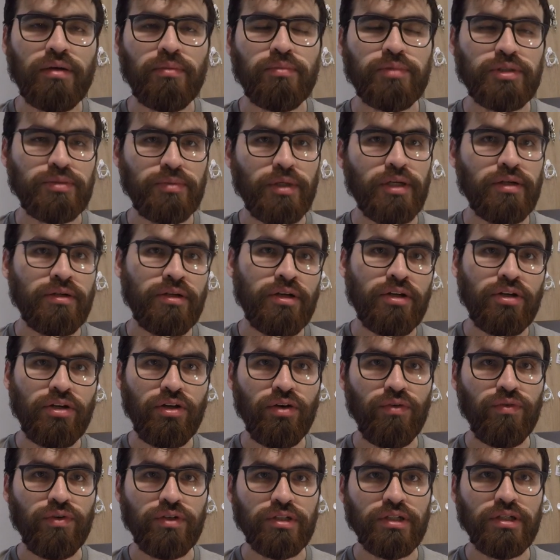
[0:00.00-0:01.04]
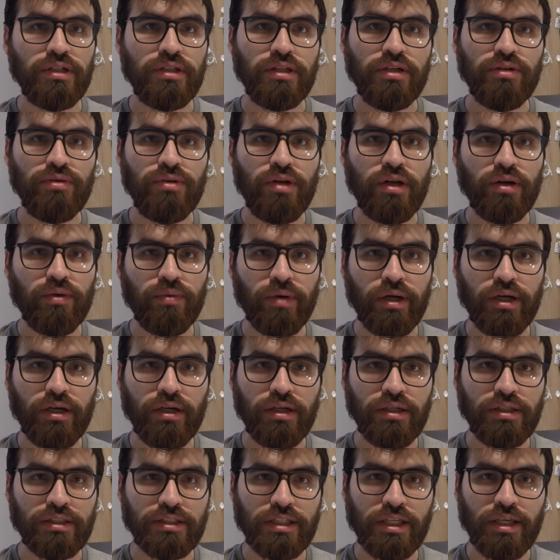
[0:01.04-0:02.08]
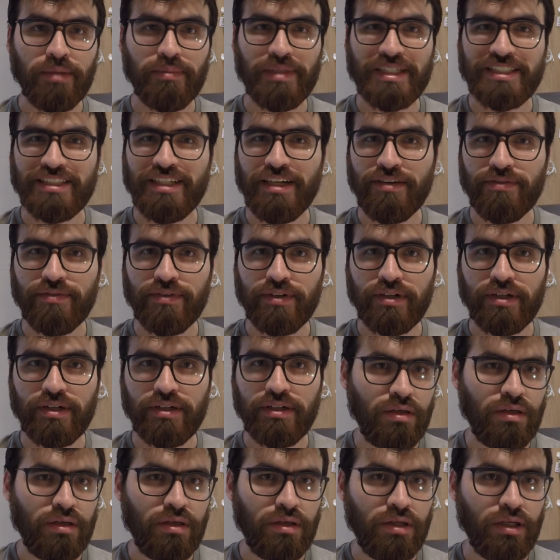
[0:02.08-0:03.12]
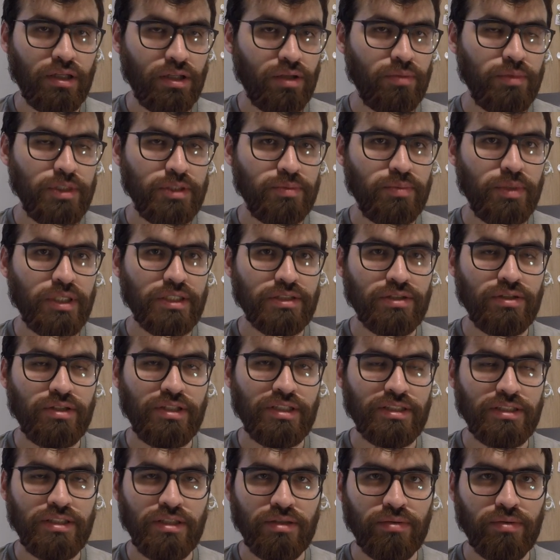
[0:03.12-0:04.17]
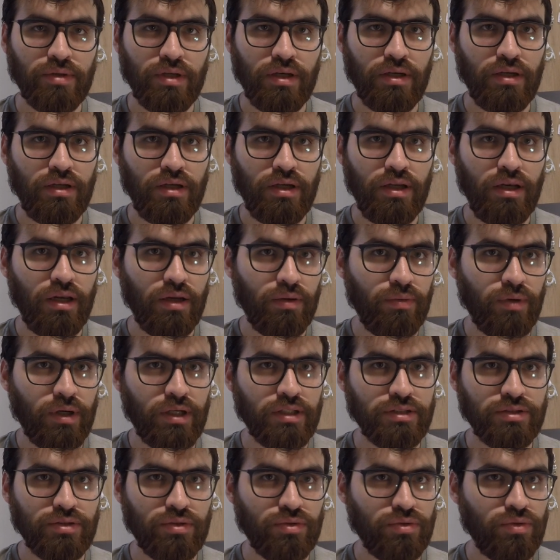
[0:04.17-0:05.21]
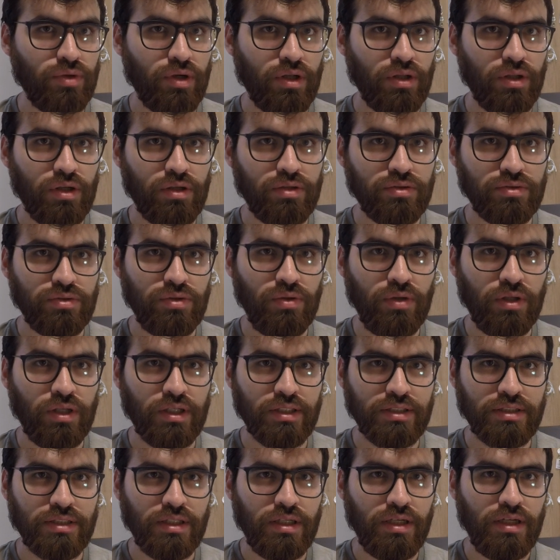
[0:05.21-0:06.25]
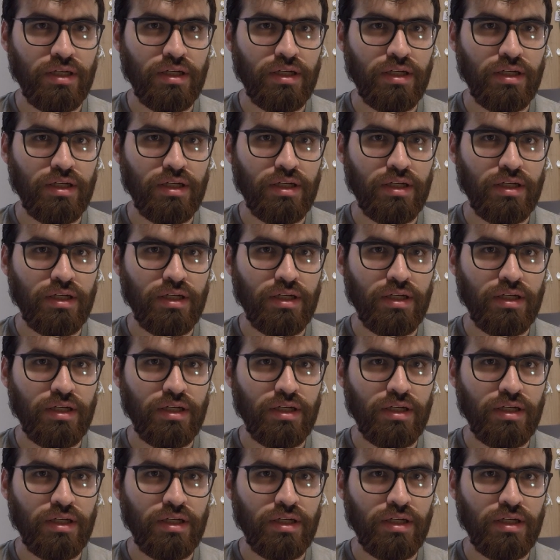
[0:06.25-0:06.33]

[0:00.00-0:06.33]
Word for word: Pues bien, Neo4j tiene un lenguaje que se llama Cypher, que toma inspiración de SQL, el lenguaje estructurado de consultas.